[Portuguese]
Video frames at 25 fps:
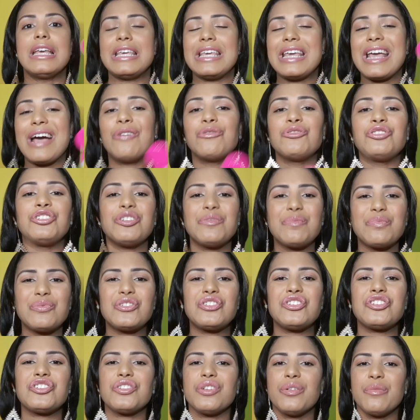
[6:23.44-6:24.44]
e é um
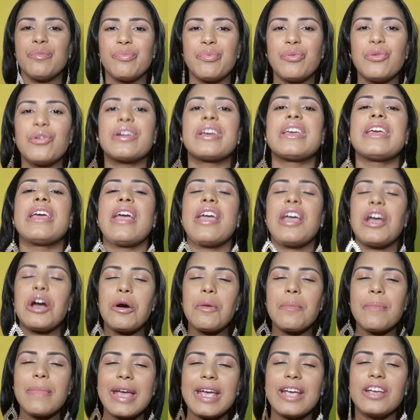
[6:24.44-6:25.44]
tipo de shampoo que
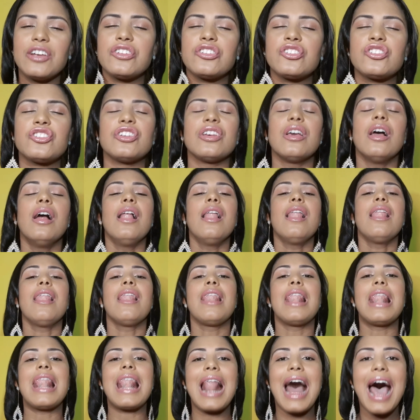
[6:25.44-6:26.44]
realmente
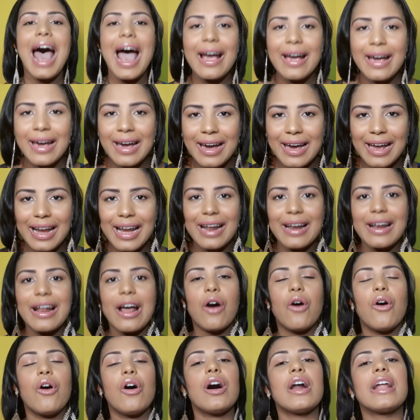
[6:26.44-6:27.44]
lacra
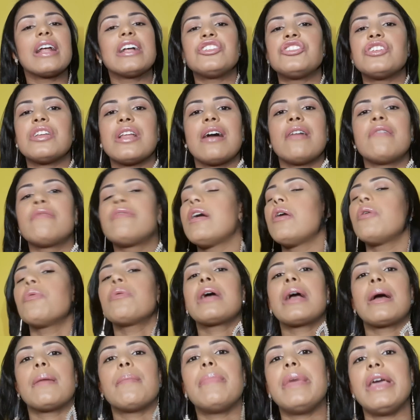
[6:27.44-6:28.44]
na hora de lavar o
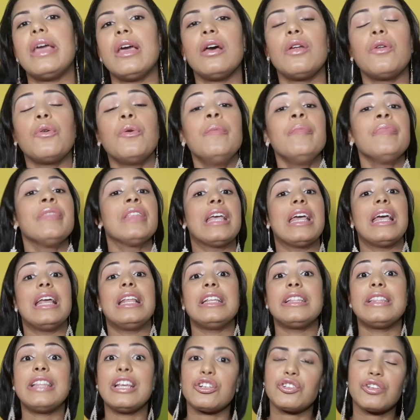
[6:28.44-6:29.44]
cabelo.
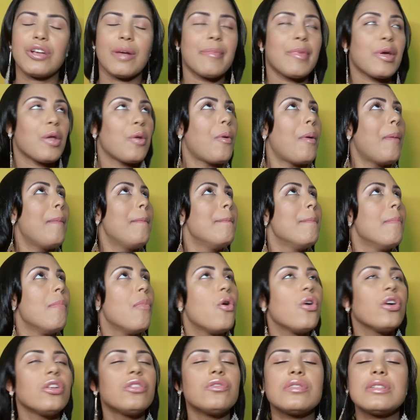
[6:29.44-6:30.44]
Ele deixa o cabelo
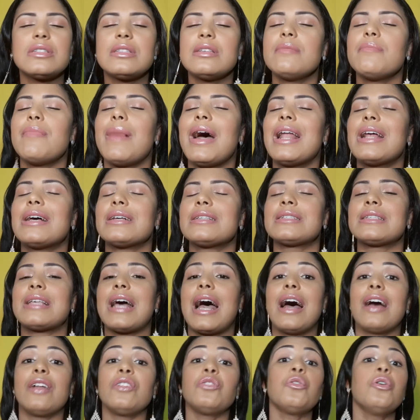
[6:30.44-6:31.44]
muito
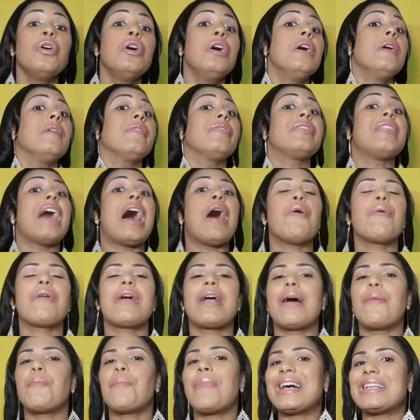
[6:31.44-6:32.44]
desembaraçado, dá
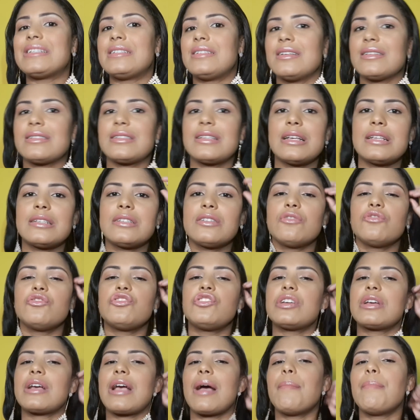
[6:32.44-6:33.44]
uma sensação
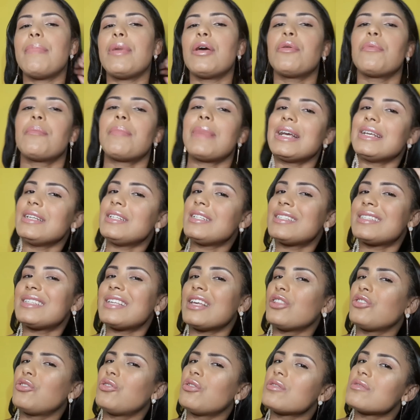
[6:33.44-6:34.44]
de cabelo mais
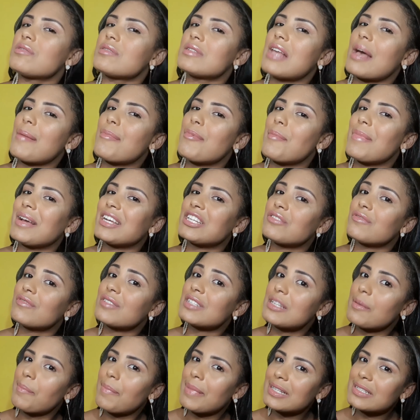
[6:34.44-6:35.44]
sedoso, sabe? Mais que
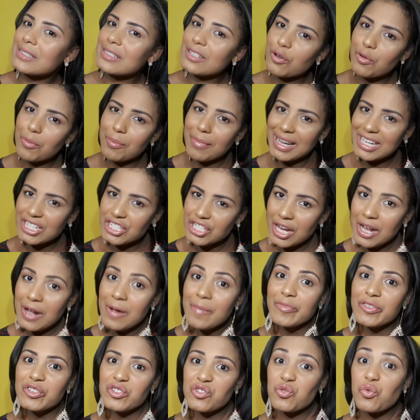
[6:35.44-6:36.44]
você passa assim, com mais
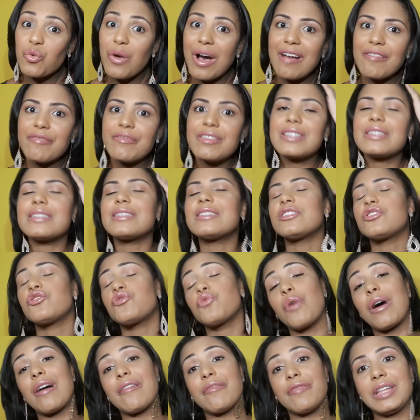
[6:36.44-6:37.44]
suave,
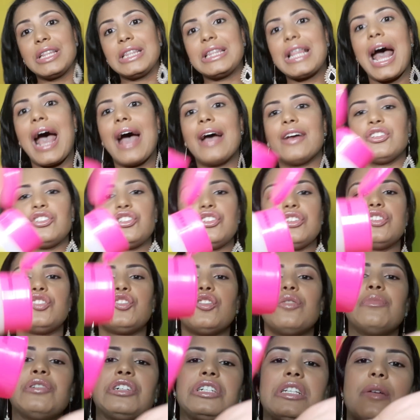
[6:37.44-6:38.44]
suavidade.
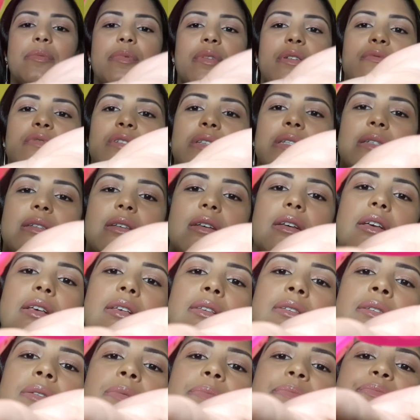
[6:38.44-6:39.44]
Deixa eu mostrar pra
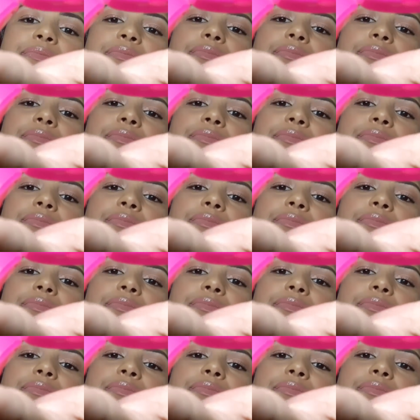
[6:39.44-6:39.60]
vocês.